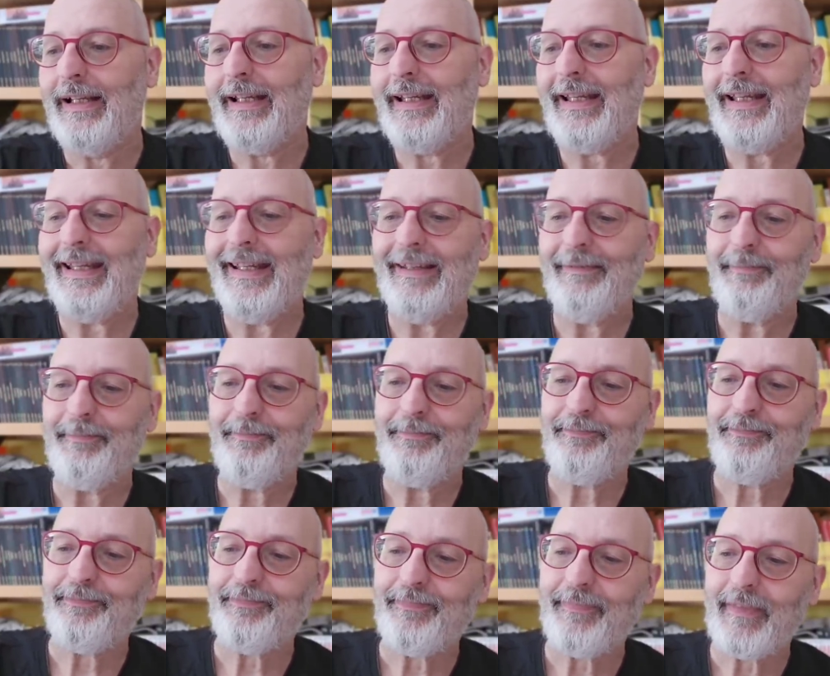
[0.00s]
che
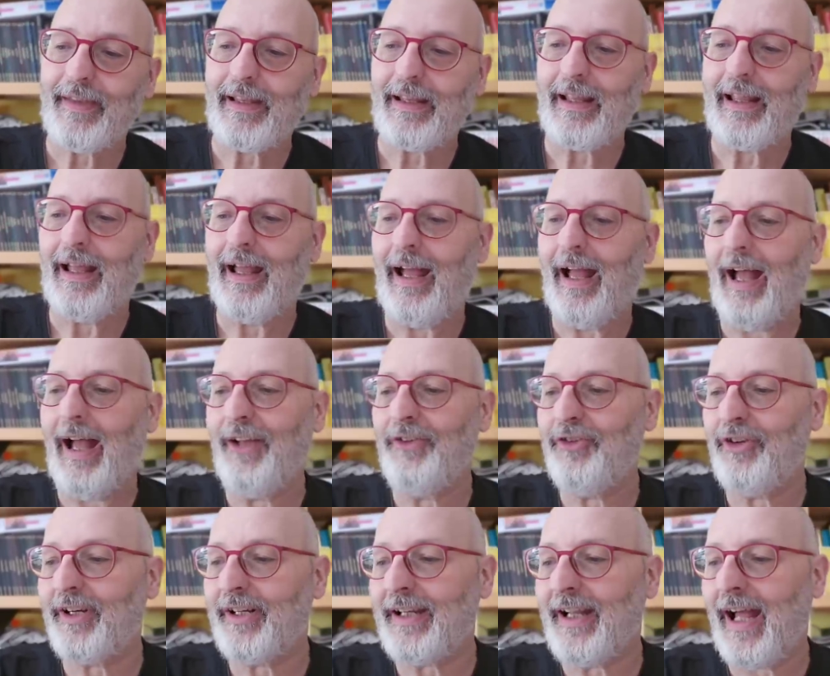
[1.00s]
ha
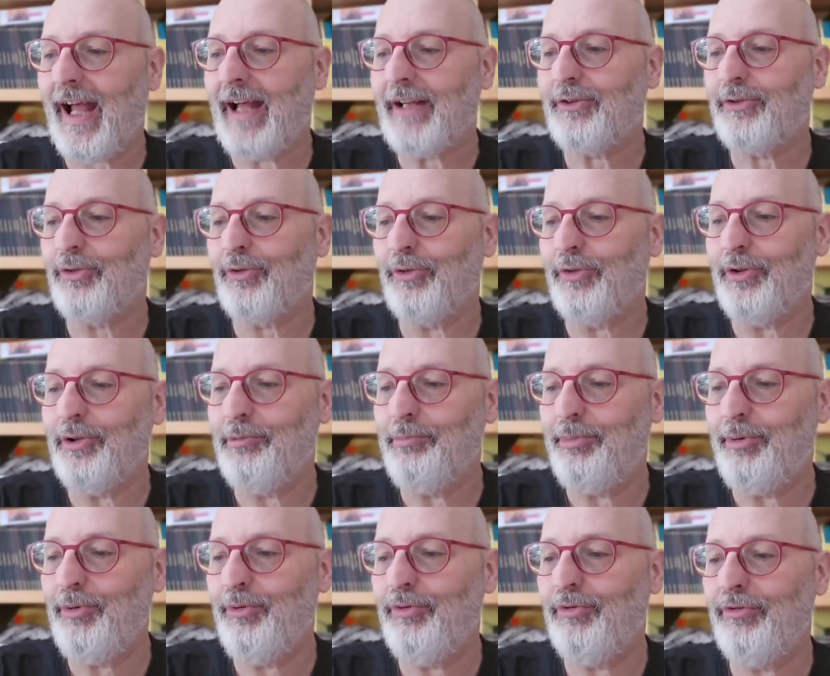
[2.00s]
cercato in
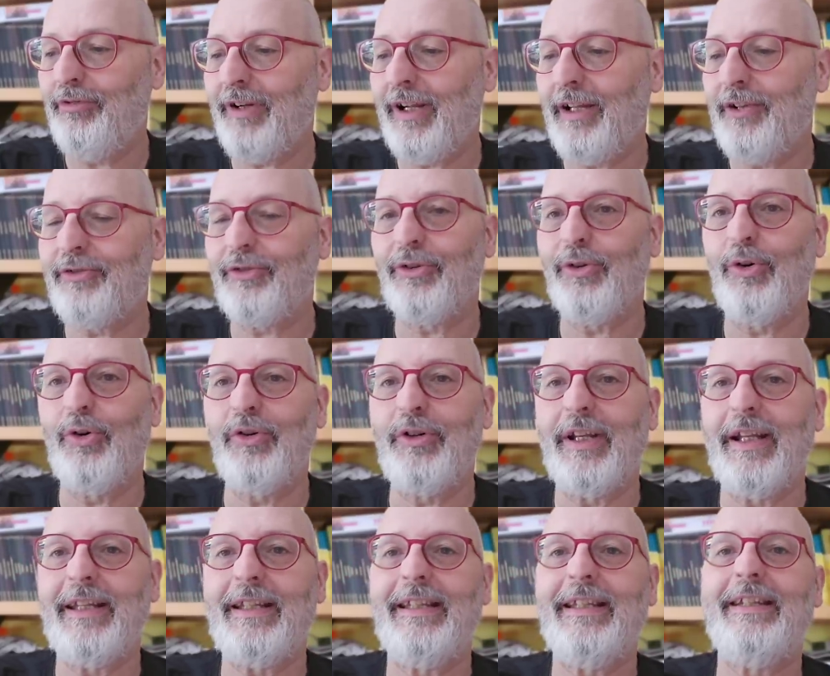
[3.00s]
più di
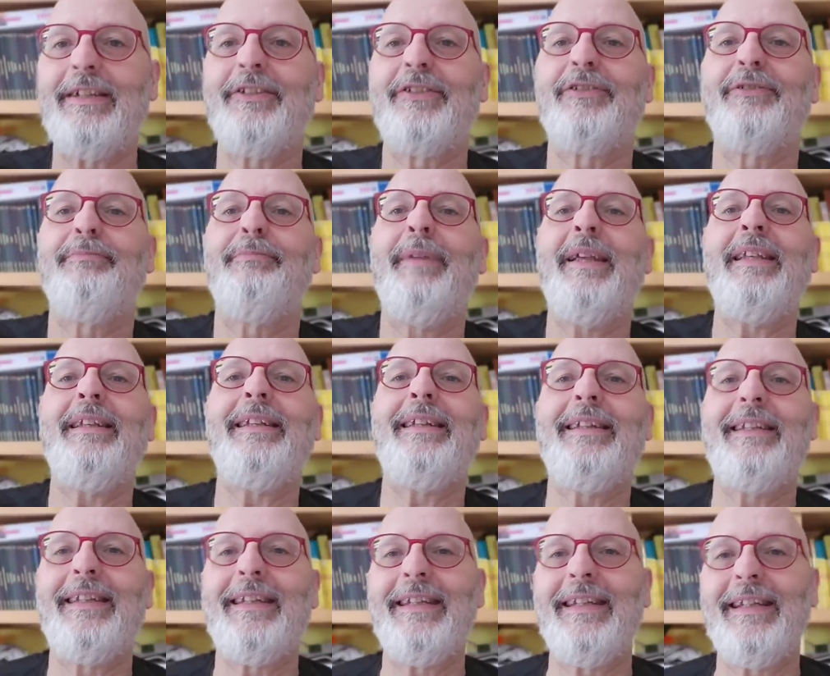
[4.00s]
un'occasione di
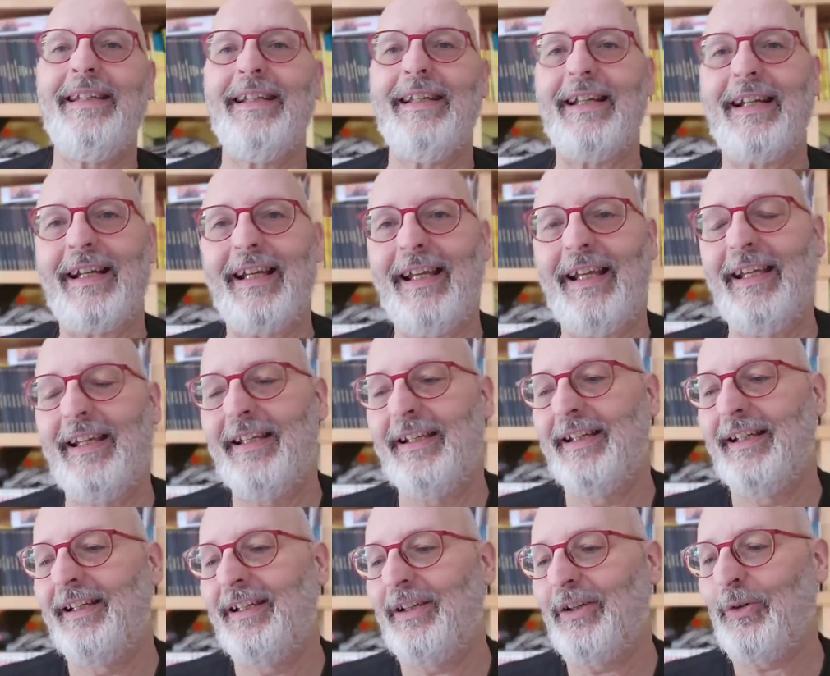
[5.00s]
smentire
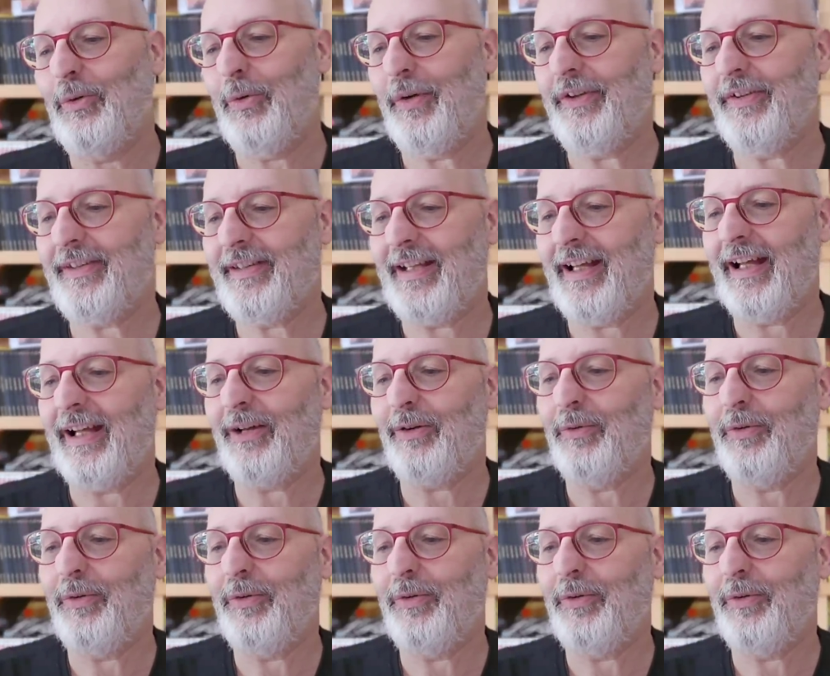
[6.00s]
questa,